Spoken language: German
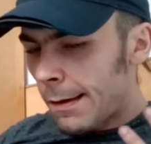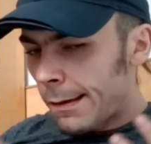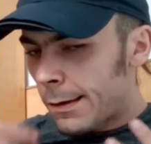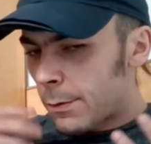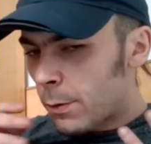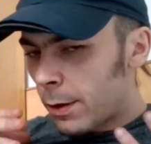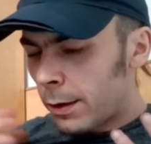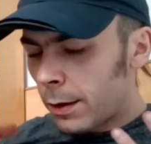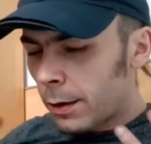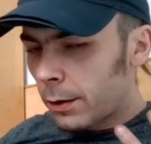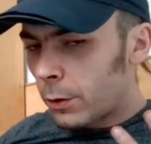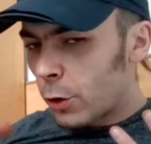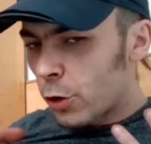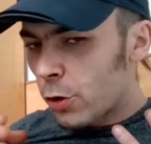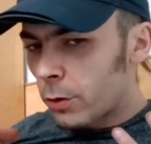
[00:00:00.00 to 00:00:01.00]
Zwei
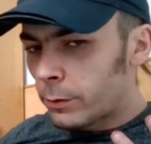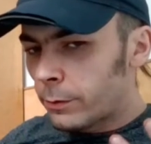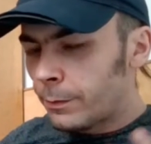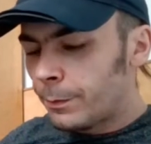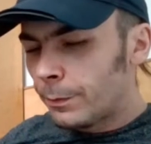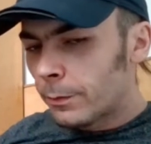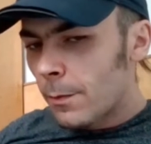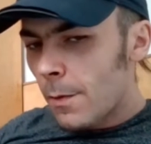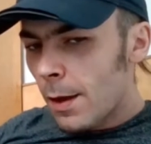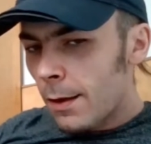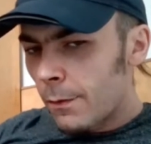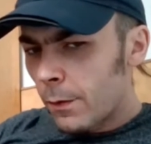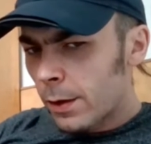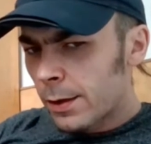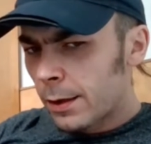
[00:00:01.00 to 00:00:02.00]
Gedankenmischer.
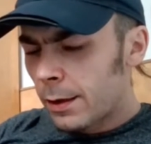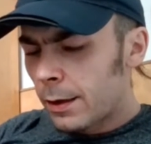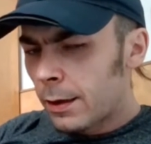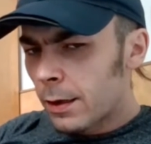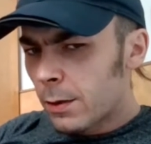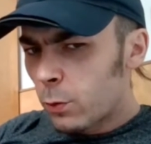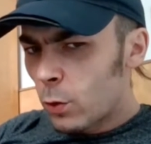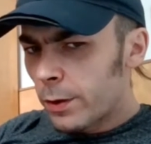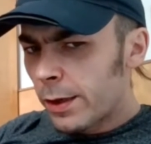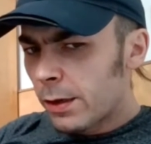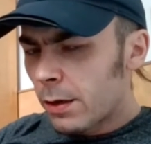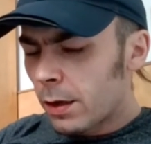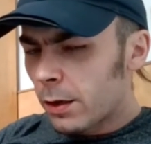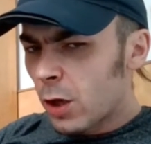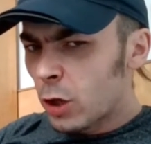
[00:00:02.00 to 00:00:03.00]
Was hätte ich jetzt wohl
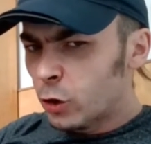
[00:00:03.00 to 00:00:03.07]
gesagt?